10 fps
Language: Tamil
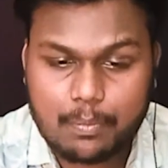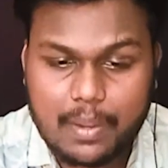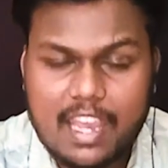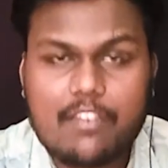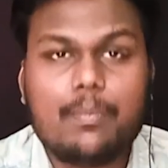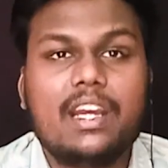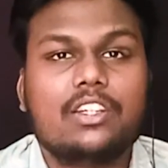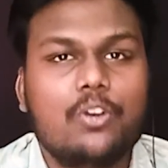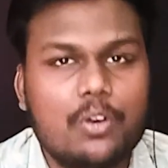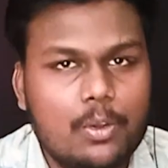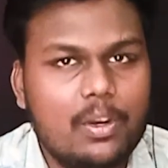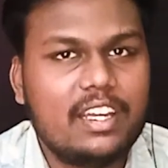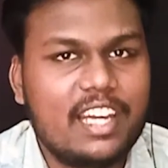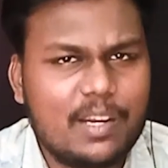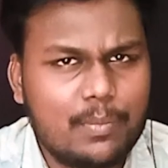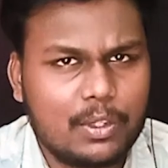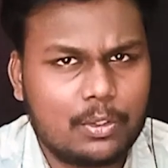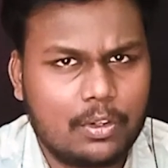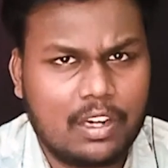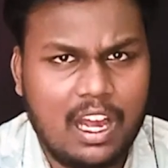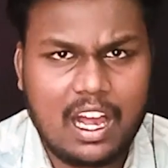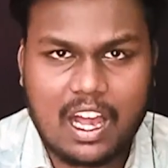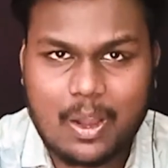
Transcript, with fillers: பேய் பயத்தை உங்களுக்குள்ளே ஏற்படுத்துகிறோன்னா